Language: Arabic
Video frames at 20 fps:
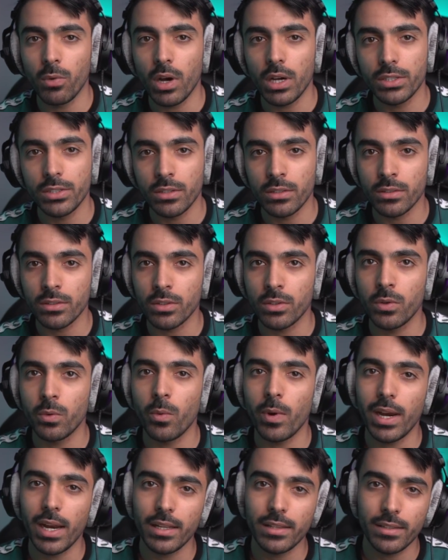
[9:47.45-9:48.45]
واشنطن
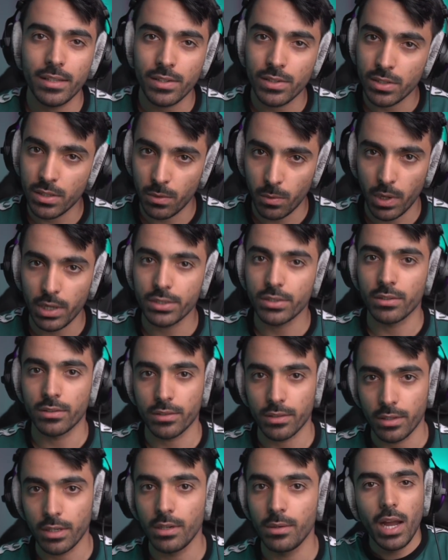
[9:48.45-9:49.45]
ولد دنزل
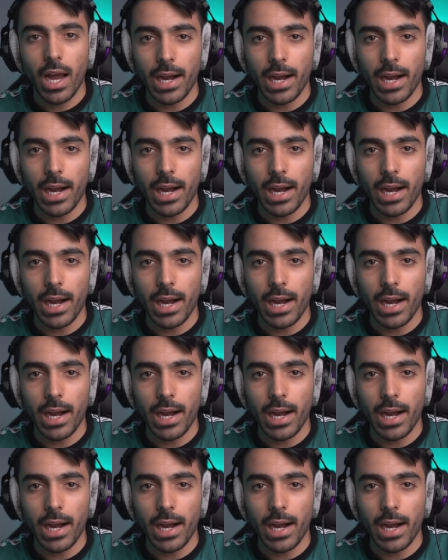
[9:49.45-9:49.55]
واشنطن